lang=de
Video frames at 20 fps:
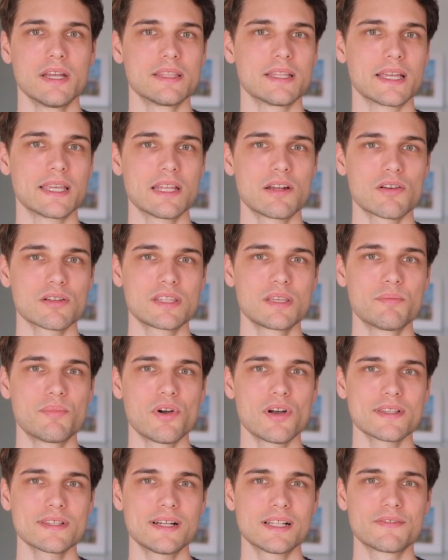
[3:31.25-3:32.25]
Da jedoch die
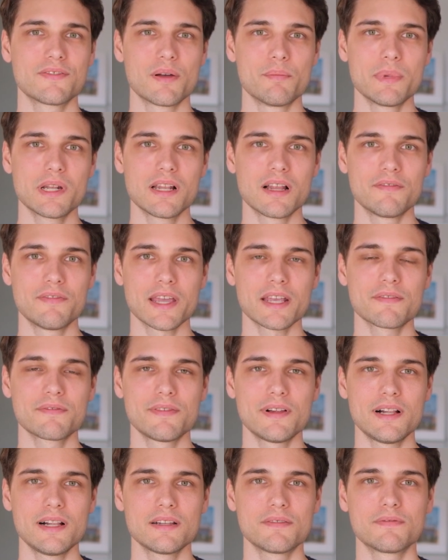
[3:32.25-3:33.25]
Börse als Vermittler
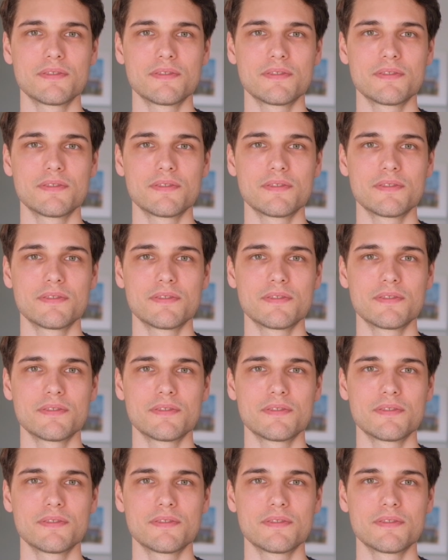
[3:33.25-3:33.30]
wegfällt,